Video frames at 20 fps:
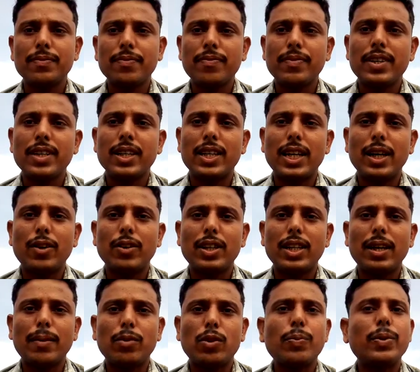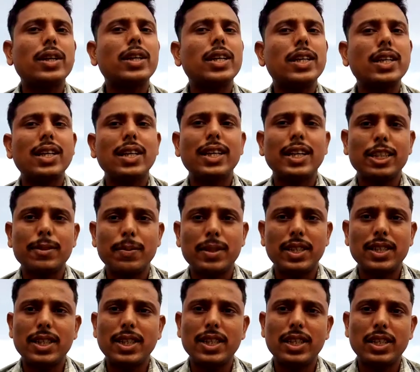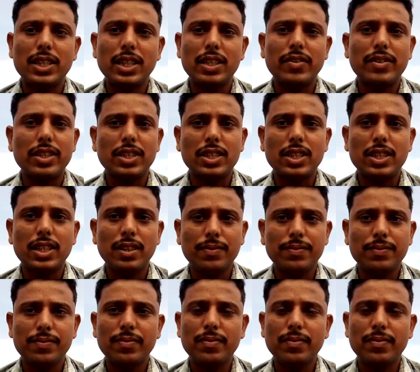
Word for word: क्या होता है आपको प्रैक्टिकली एक्सप्लेन करने की आवश्यकता